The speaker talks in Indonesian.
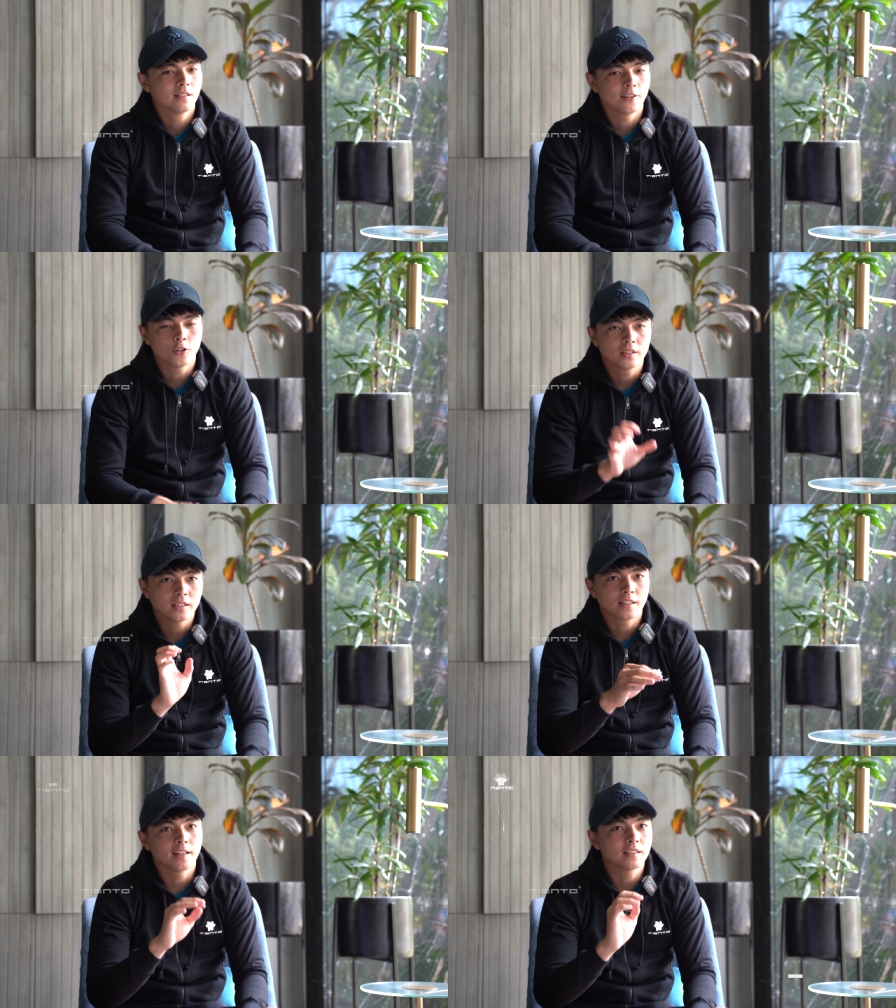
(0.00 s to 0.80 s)
kalau
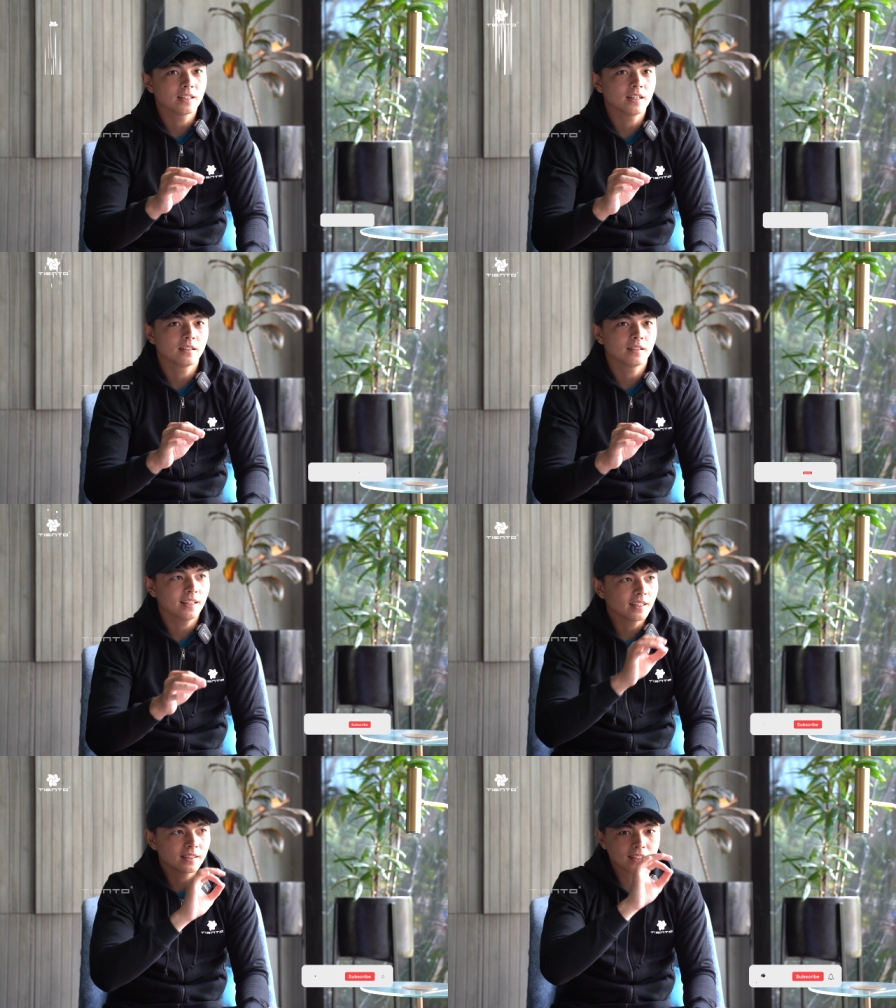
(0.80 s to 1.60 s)
kita teriak-teriak,
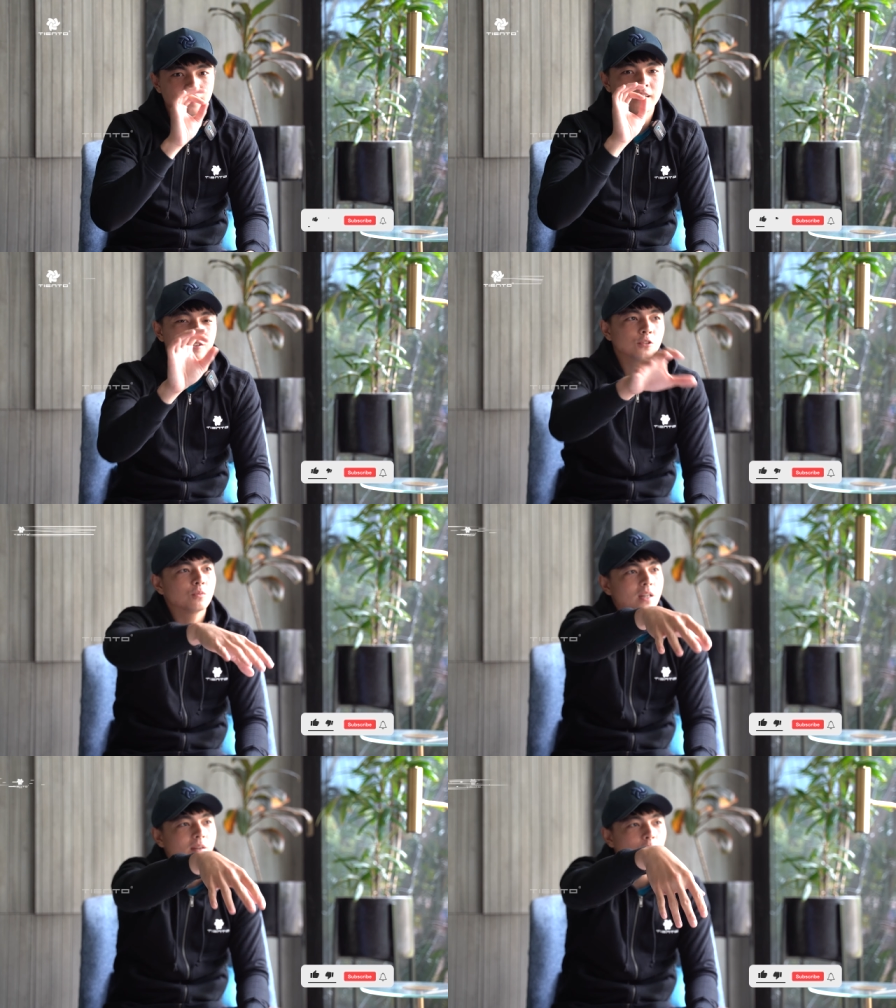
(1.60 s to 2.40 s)
yang kita dengar itu
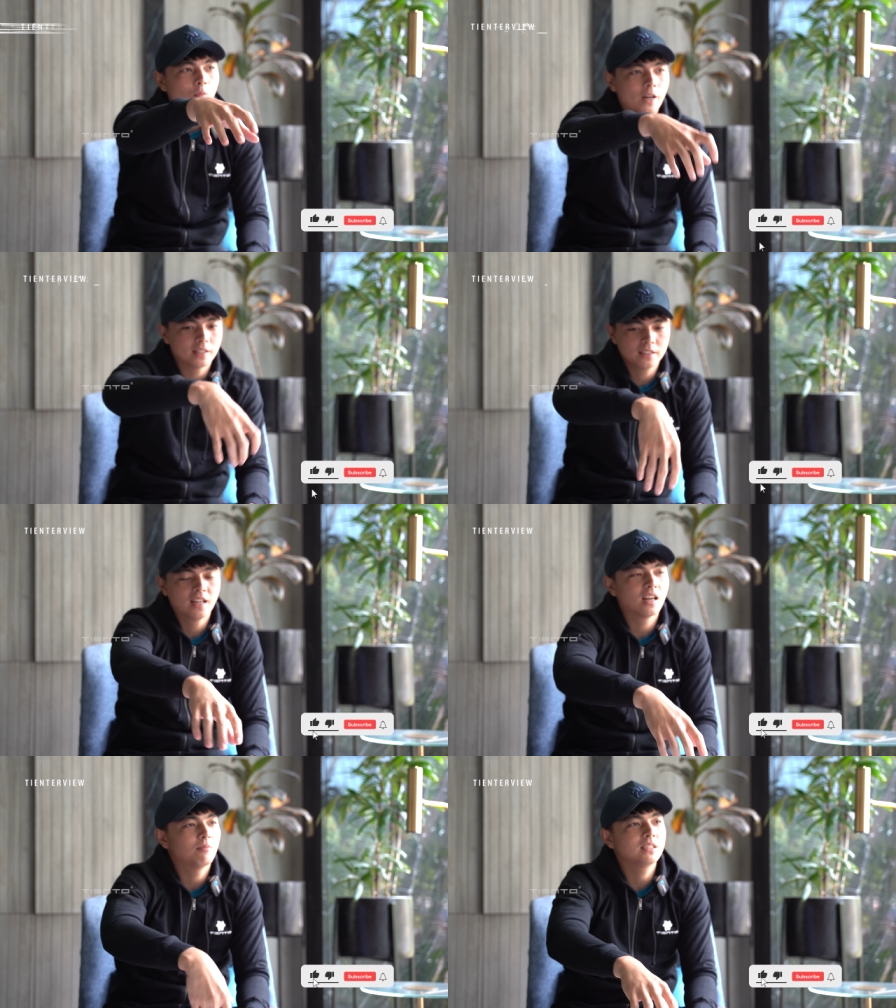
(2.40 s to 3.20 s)
cuma omongan di
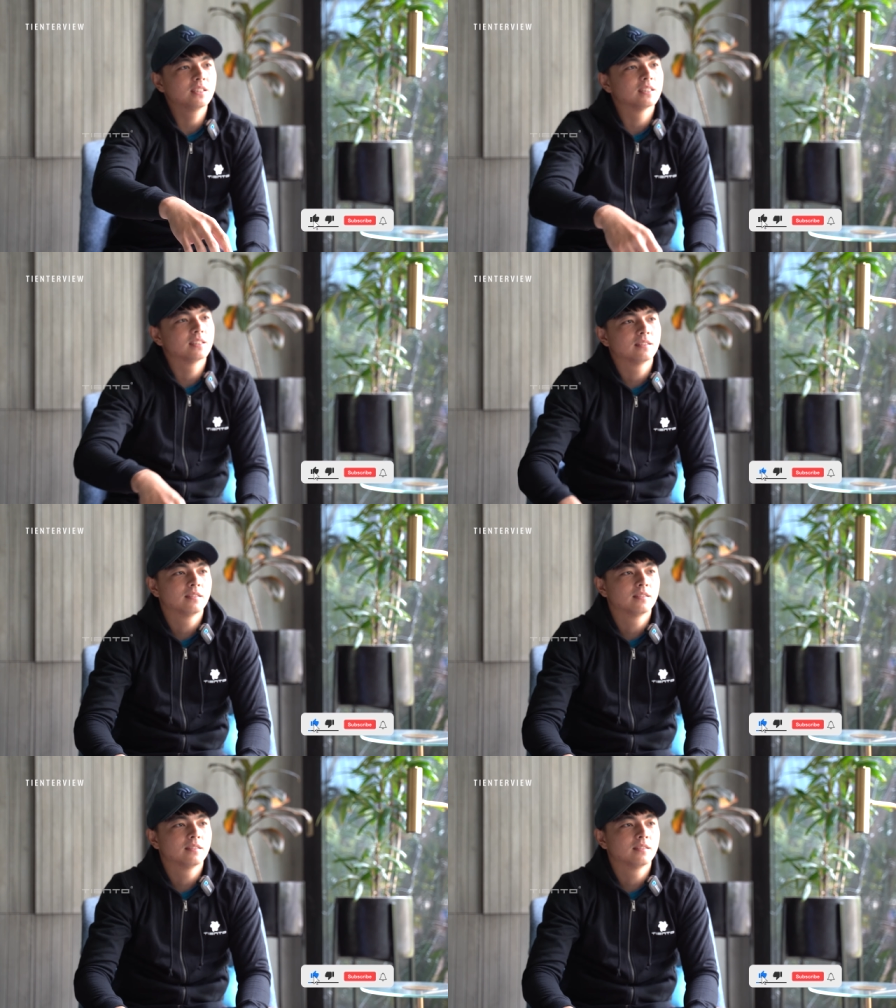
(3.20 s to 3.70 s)
dalam aja.